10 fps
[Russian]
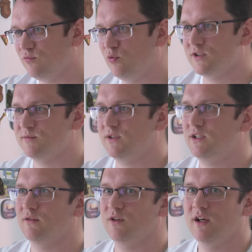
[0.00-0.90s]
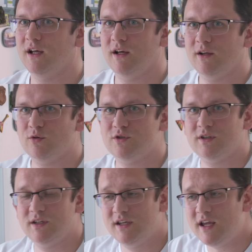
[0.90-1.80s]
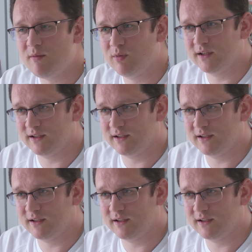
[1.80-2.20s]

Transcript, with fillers: Вот, смотри. То есть идея была